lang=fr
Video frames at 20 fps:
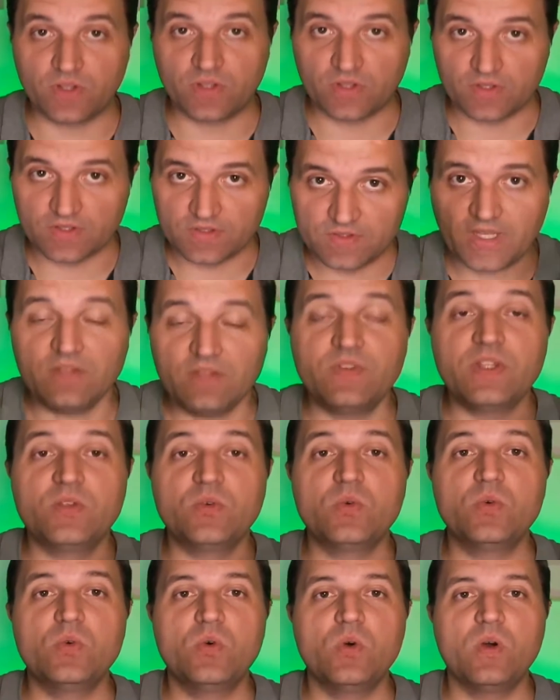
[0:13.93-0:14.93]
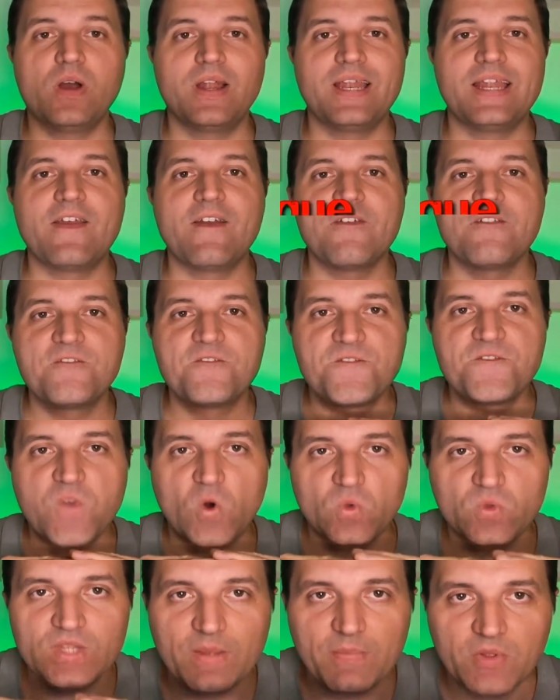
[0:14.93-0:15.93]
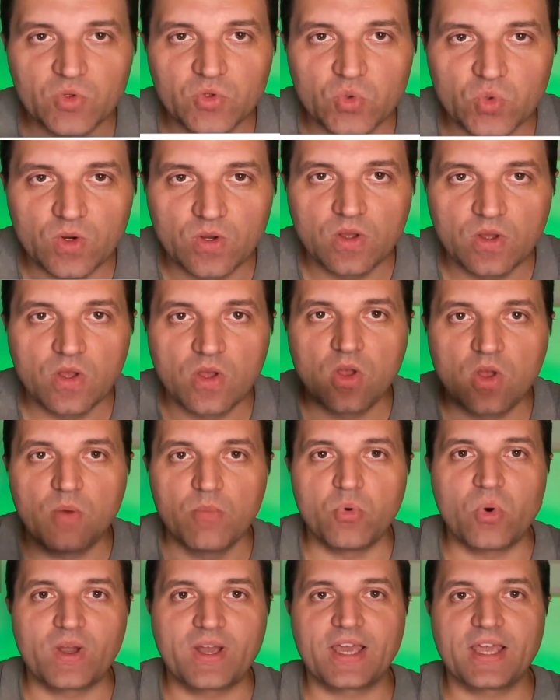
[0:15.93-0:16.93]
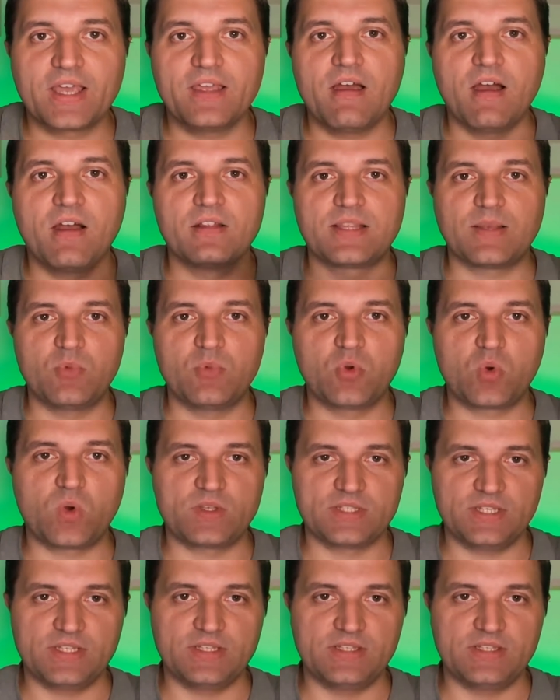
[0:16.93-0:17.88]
dans cette vidéo les fondamentaux pour créer un tableau croisé